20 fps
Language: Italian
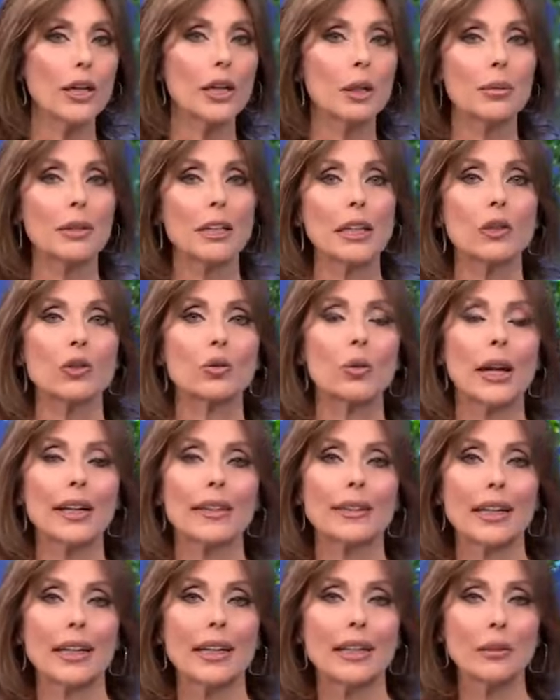anche perché
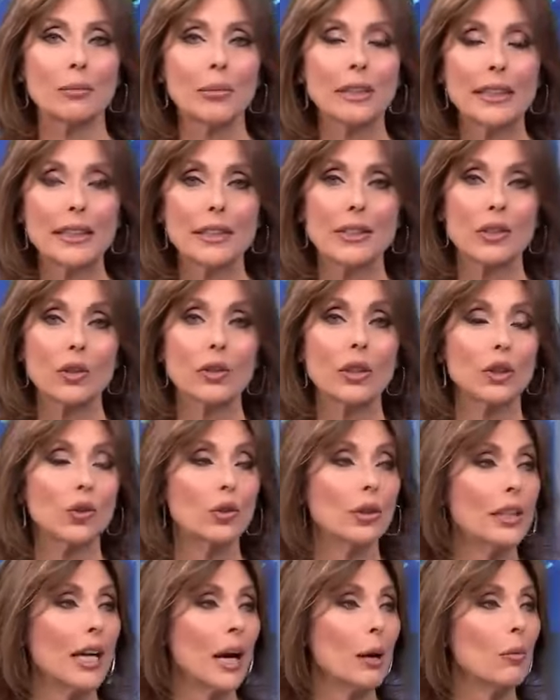durante l'alimentazione
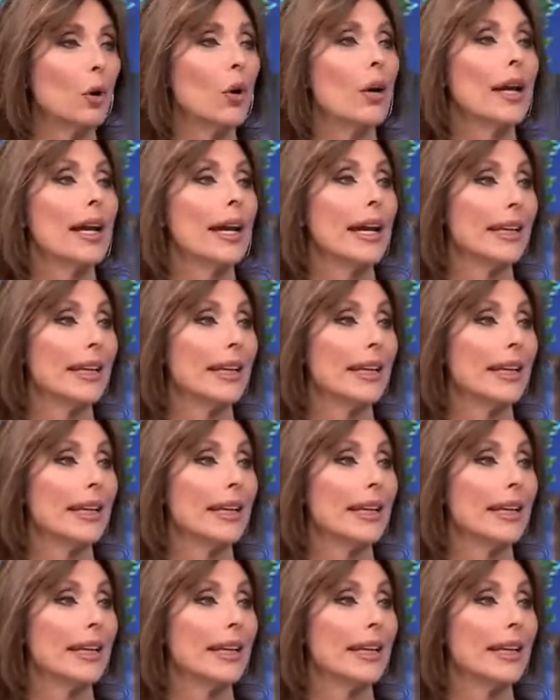noi diamo